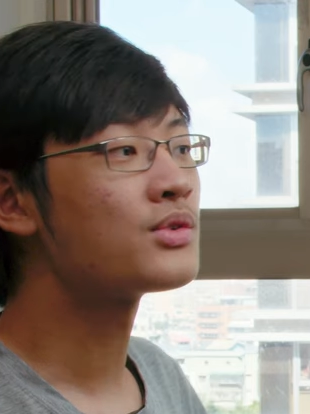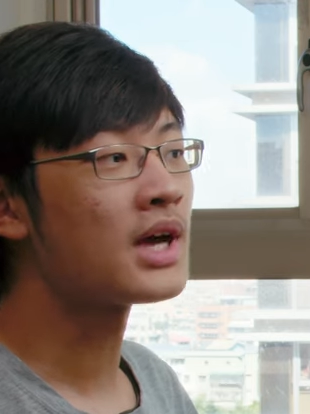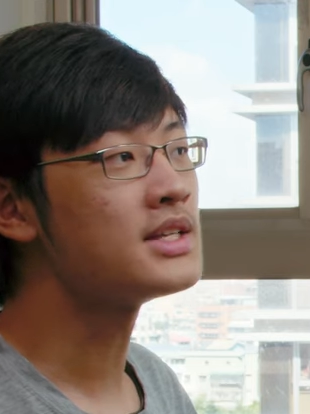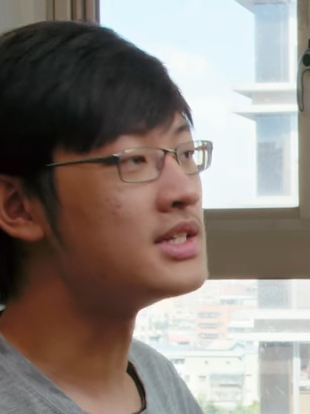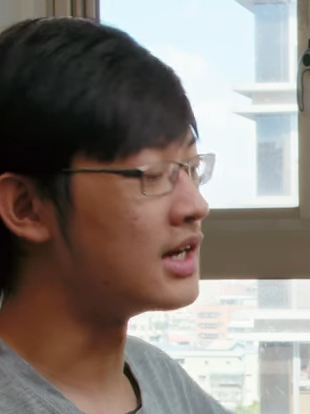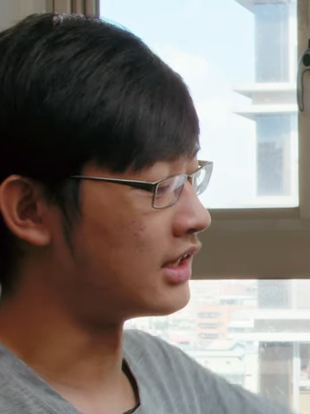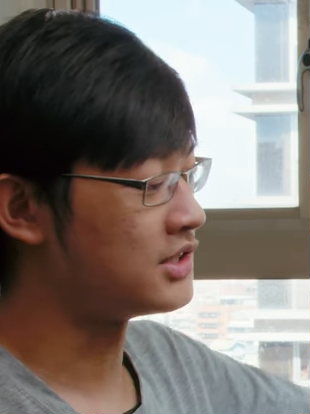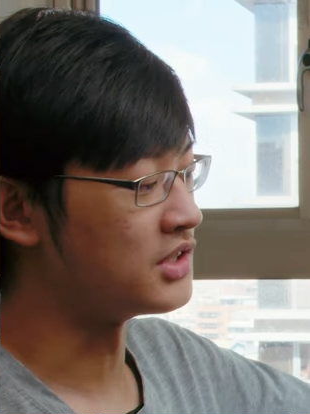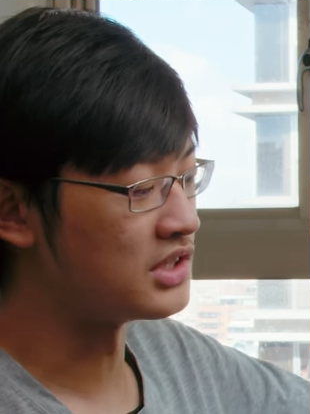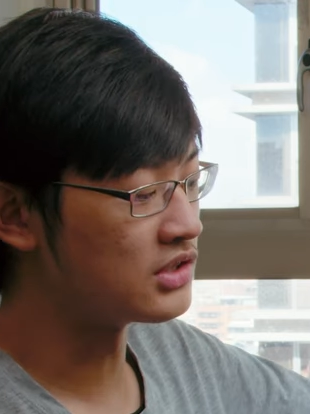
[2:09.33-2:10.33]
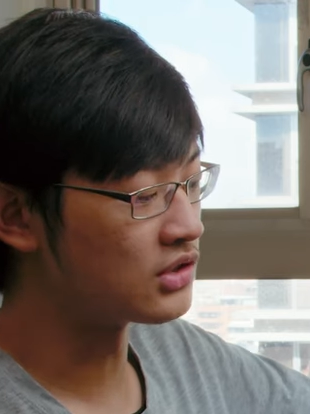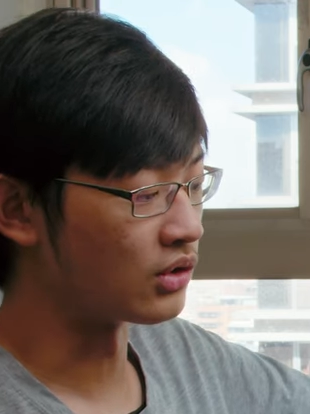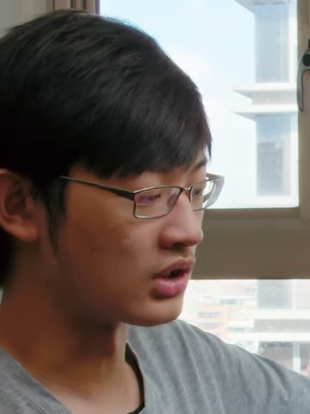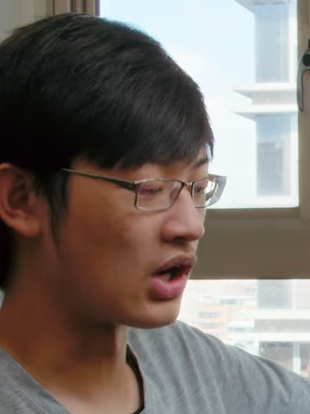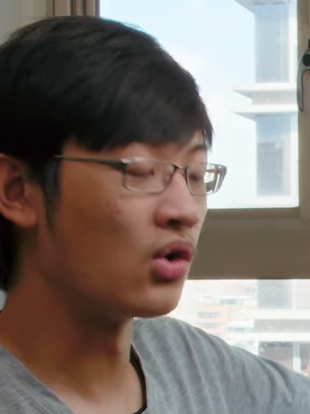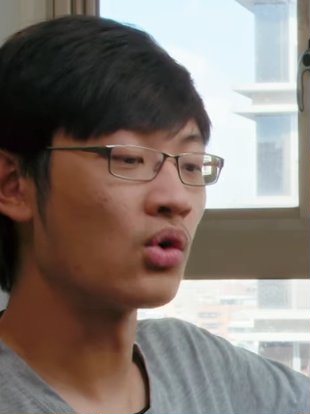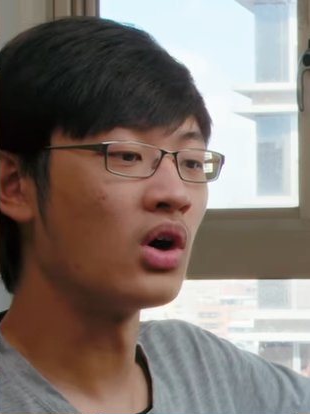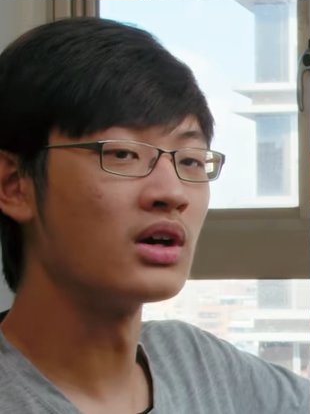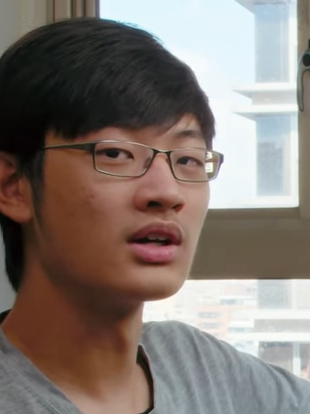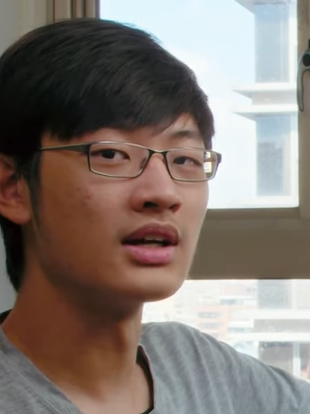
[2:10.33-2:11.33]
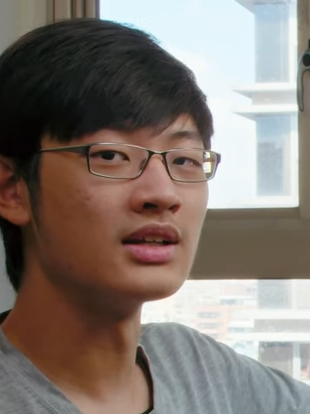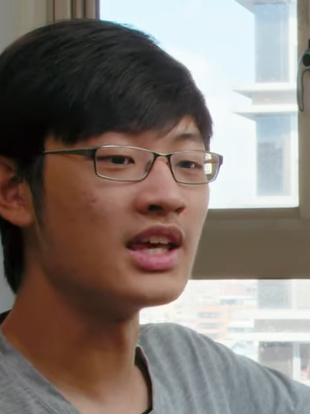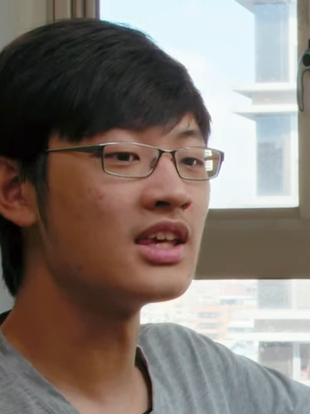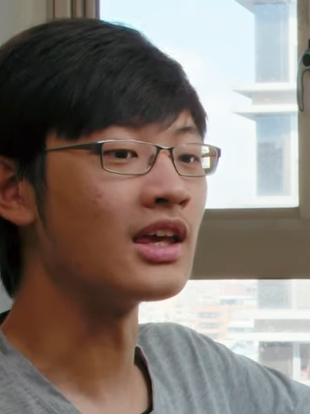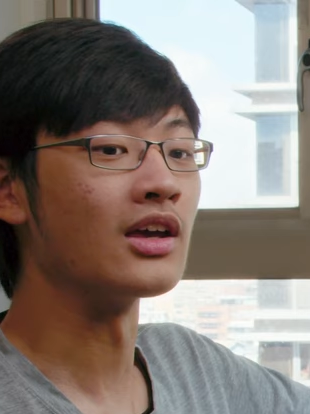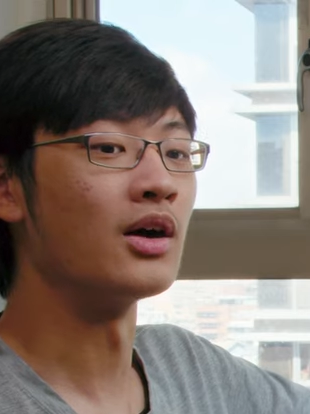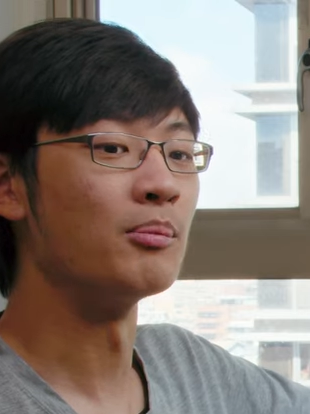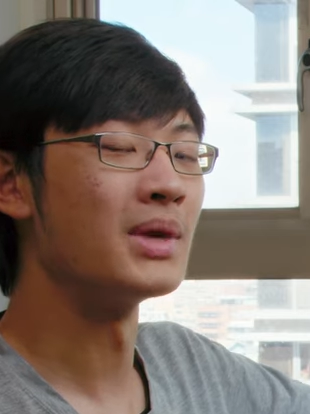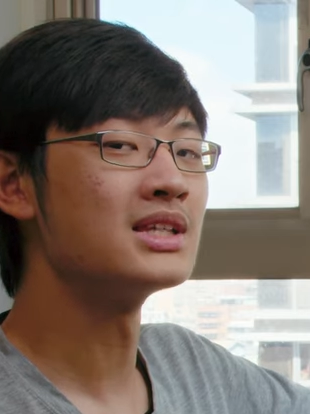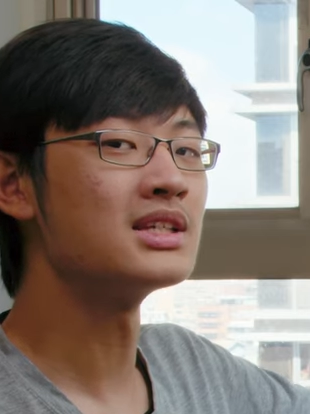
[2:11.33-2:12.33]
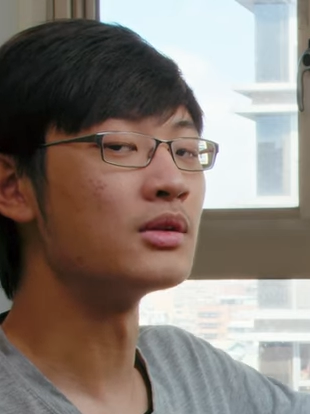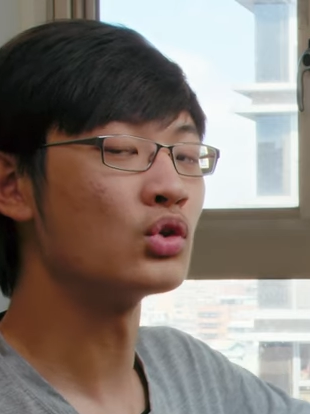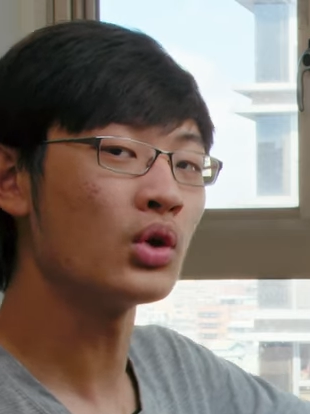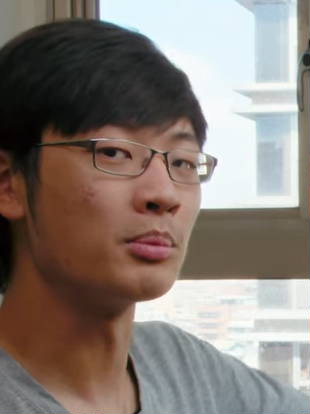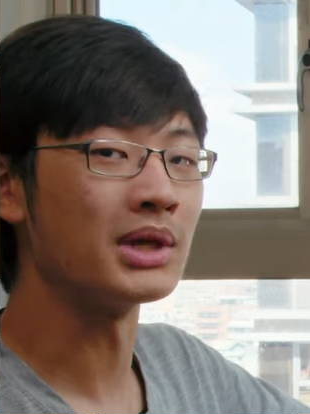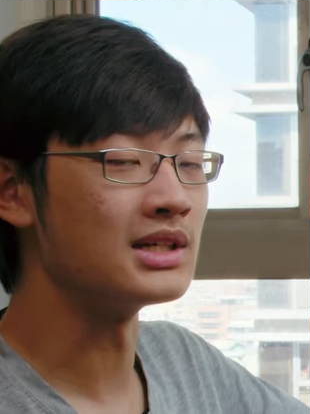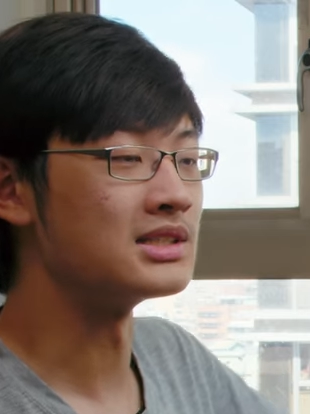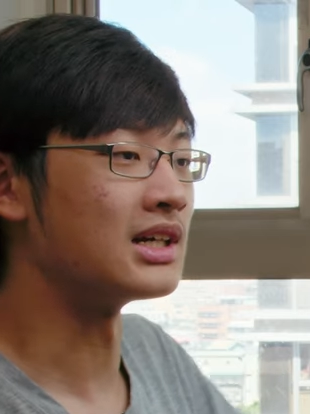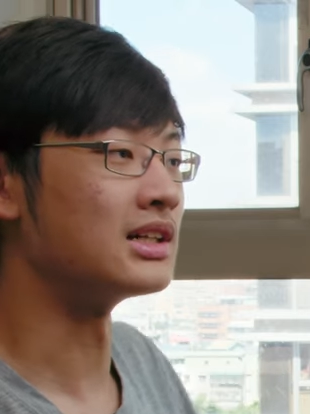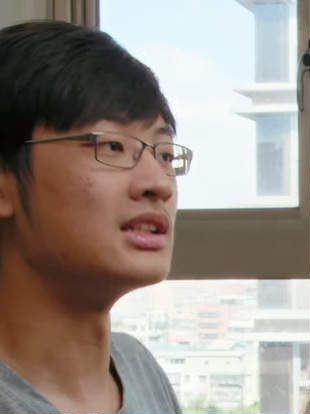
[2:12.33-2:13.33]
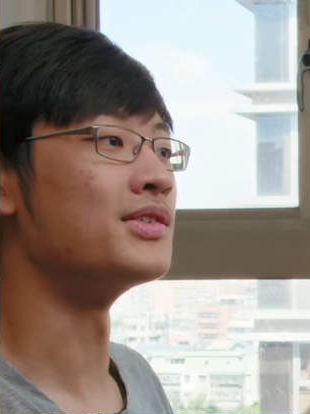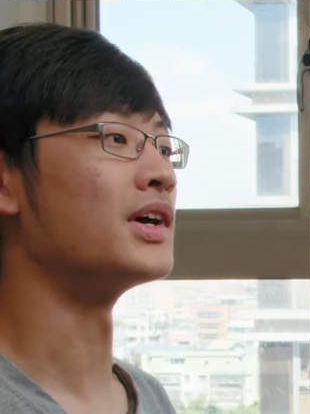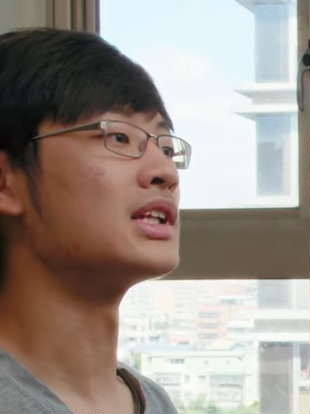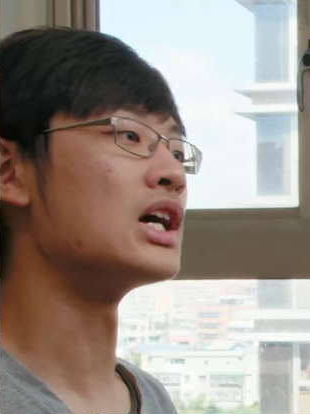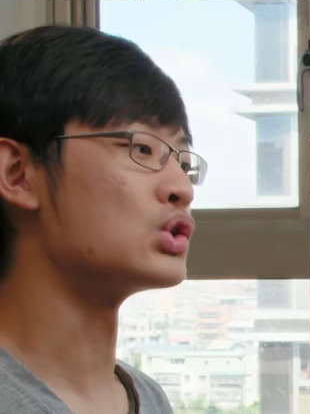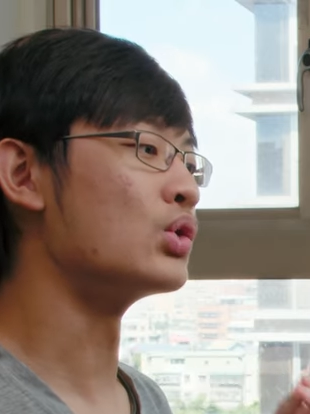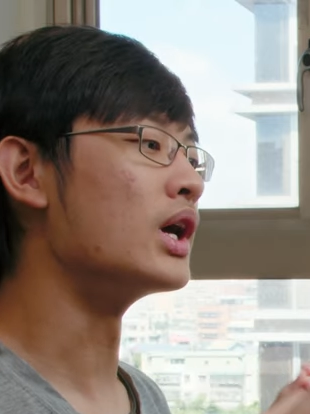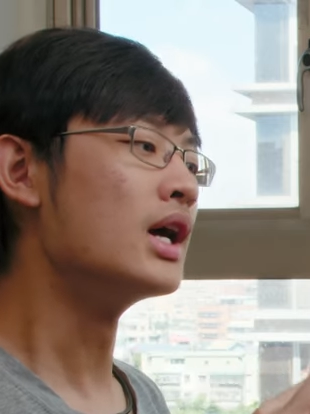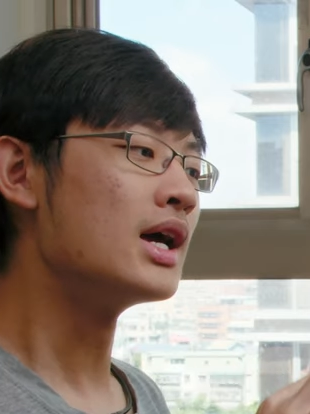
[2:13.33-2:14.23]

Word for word: 开启 Halation，你这种高光跟阴影很明显对比很强的地方，它就会。